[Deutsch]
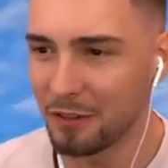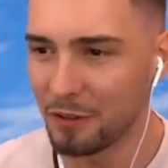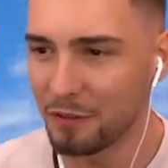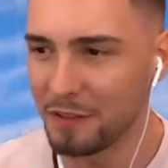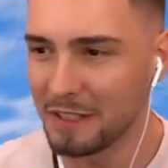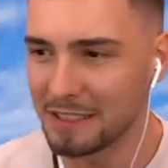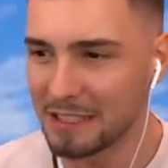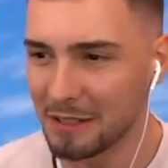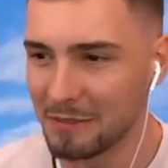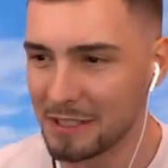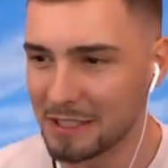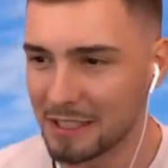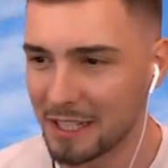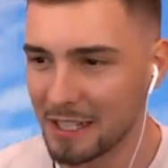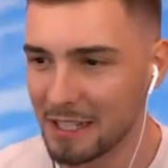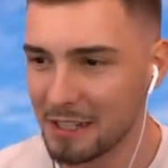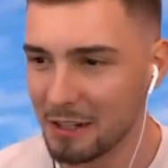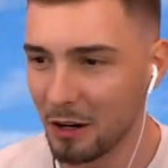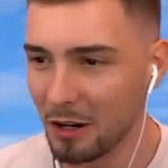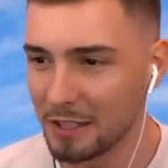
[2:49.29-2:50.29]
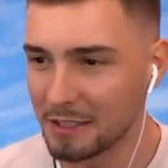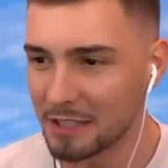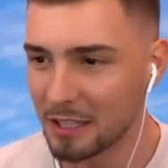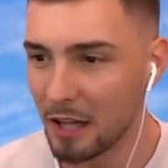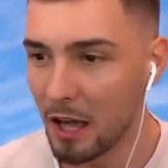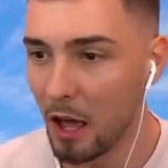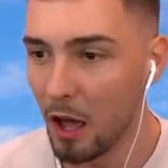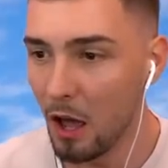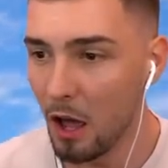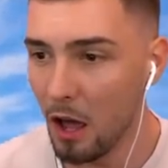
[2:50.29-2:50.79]
Wo fliegt er mich hin, Leute?
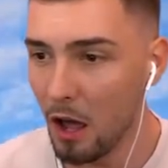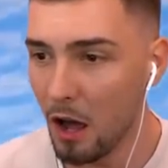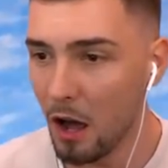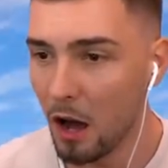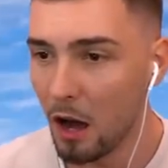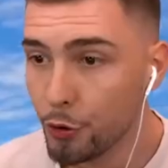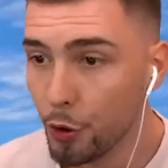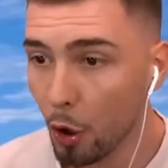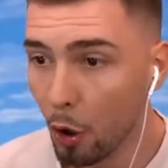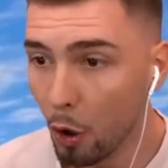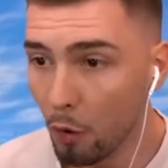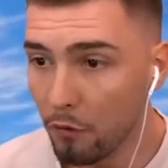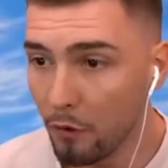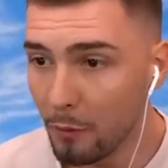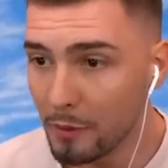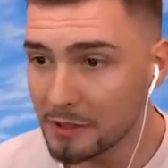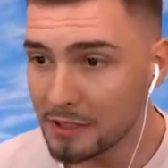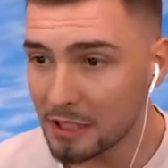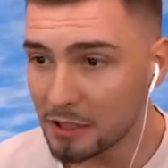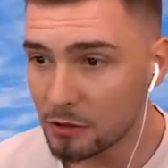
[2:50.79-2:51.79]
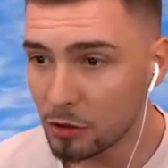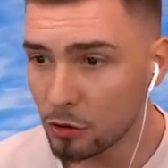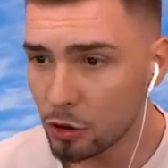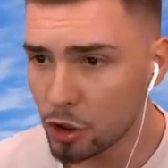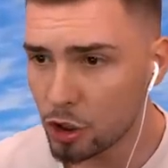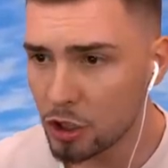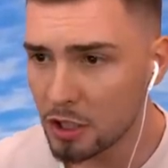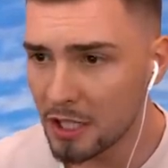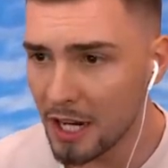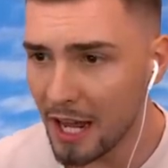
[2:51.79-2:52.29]
Hä? Yo, warum ist das so
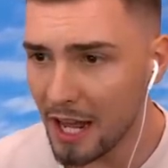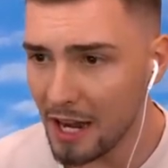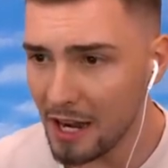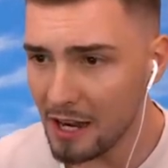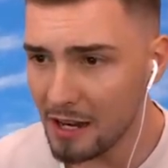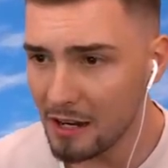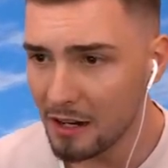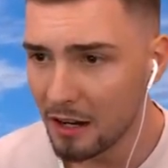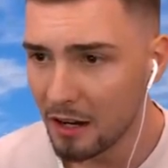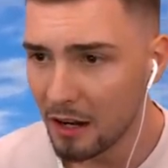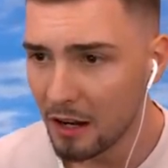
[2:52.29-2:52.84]
schnell?